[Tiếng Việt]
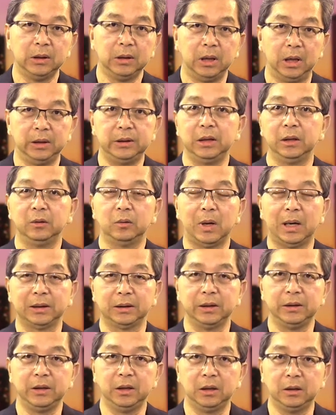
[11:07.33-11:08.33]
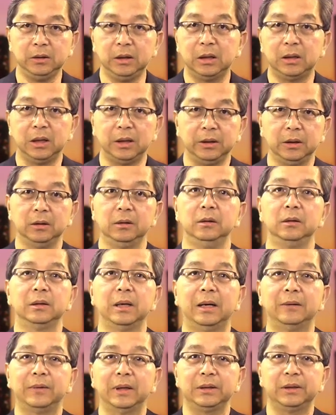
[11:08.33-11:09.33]
ở trên toàn thế giới nhất là những nước
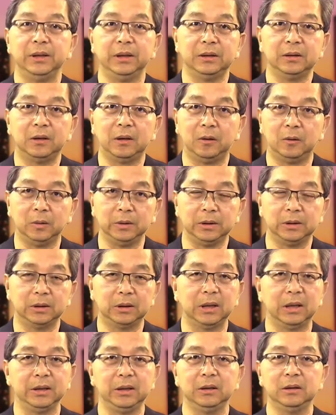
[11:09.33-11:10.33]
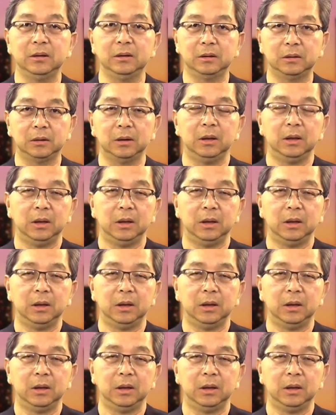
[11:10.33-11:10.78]
đã phát triển rồi tức là những nước